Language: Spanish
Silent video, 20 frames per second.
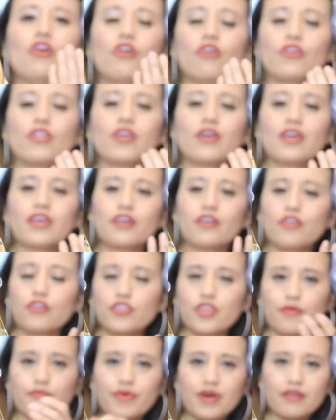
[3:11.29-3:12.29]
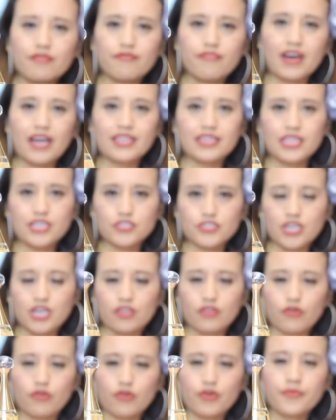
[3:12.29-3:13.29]
o de, Parfum de
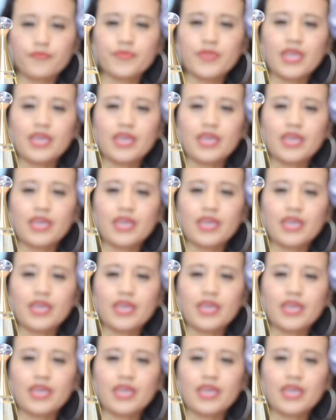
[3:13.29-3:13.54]
yador